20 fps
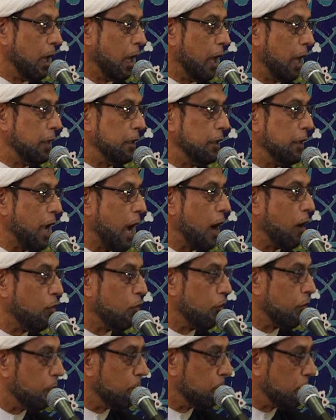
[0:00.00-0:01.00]
أن
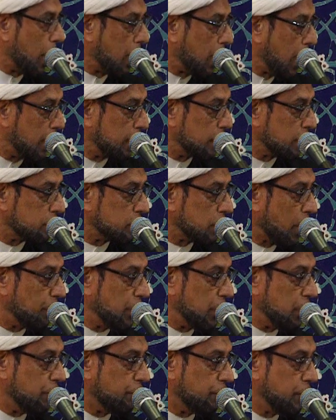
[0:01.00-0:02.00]
يأخذ مكان
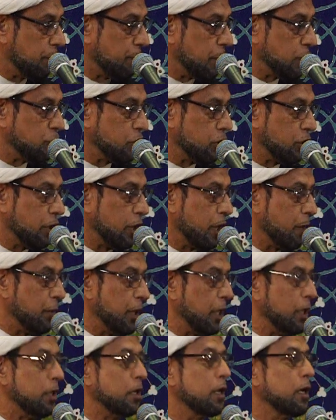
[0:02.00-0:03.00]
الطبيعي في مسجد
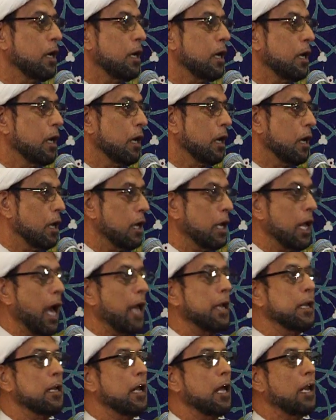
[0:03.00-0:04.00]
النبي
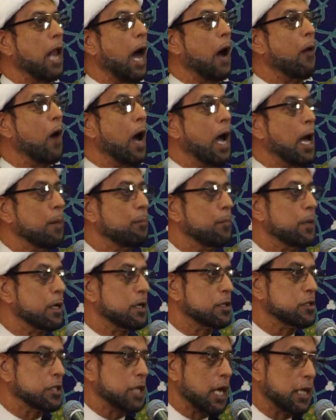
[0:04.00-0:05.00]
لأن
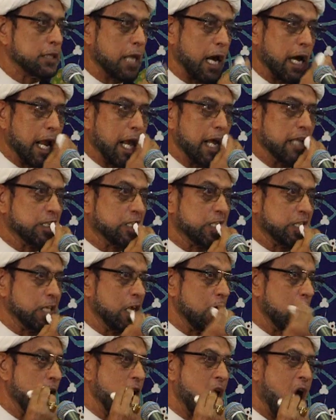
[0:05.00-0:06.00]
الأوامر صدرت
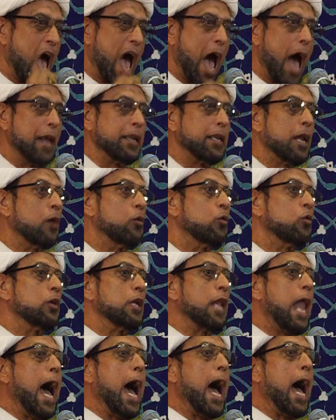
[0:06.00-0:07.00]
أنه
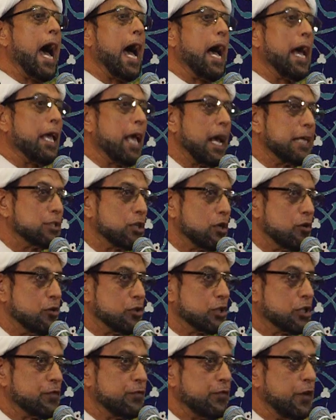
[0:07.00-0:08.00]
لا
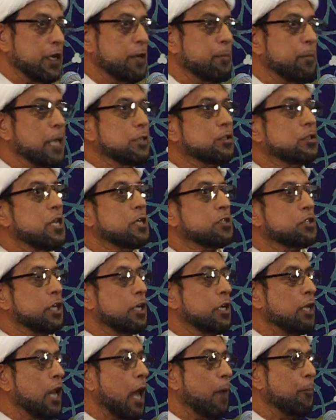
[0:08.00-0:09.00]
يجلس في مجلس
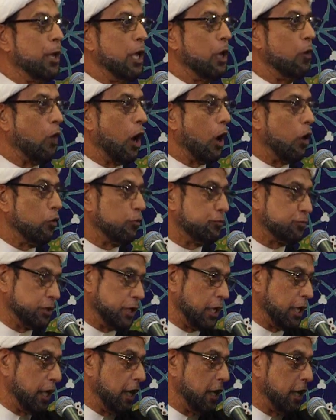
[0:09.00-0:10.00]
النبي
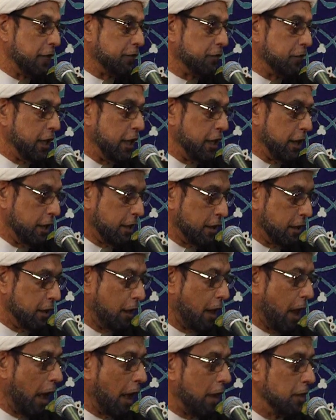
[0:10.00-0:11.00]
ويفتي إلا اثنين
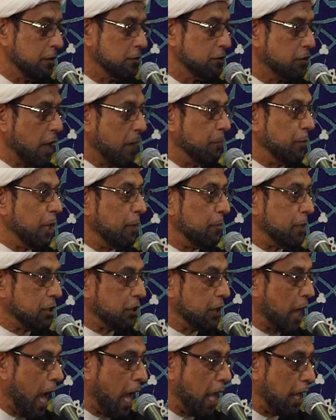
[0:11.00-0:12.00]
تميم
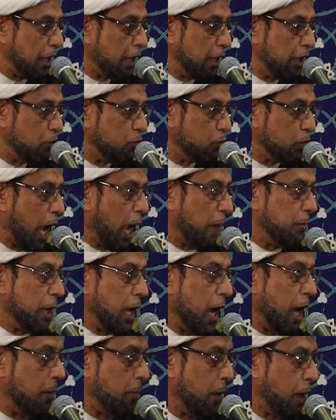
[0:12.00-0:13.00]
الداري وكعب
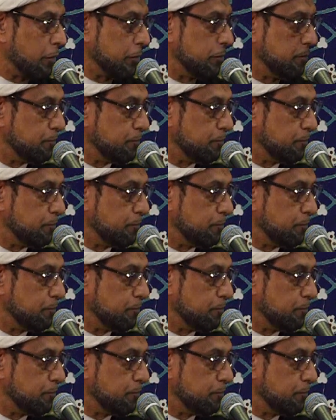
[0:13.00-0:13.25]
الأحبار